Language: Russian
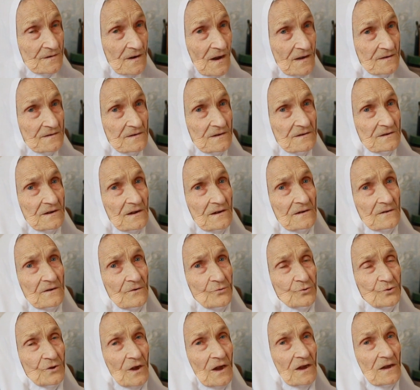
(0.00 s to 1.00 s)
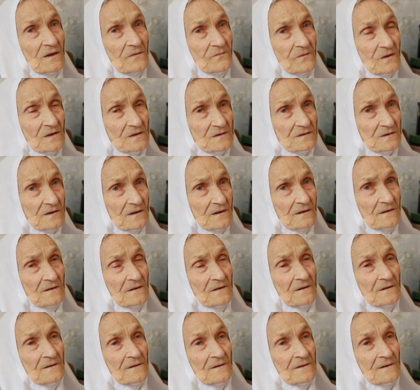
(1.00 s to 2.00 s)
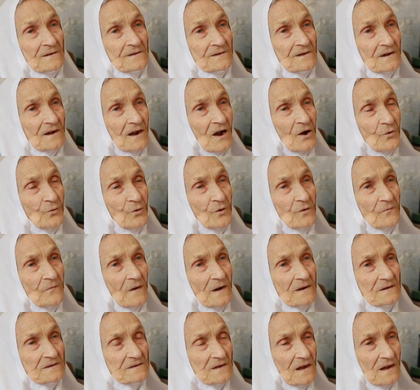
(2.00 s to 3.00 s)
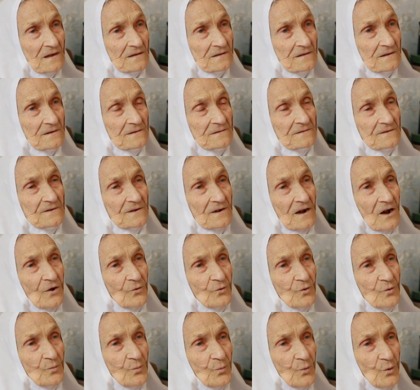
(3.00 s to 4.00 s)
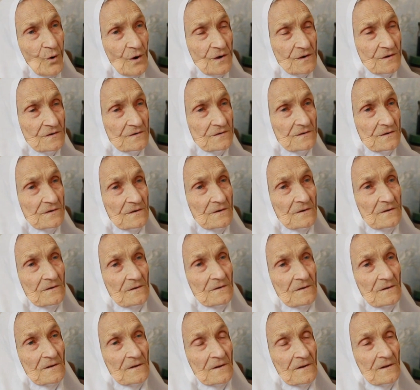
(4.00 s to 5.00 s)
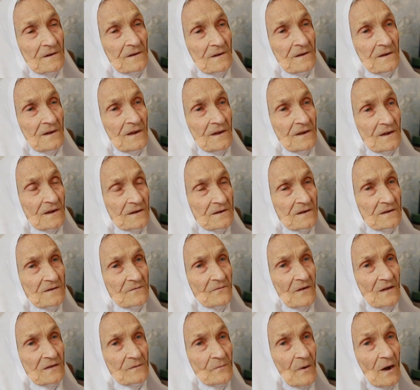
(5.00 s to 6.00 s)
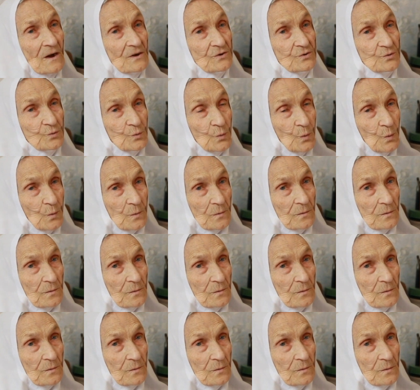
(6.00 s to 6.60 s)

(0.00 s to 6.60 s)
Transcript: сказано, куда явиться, на какой вокзал, на какой поезд едет в Алма-Ату.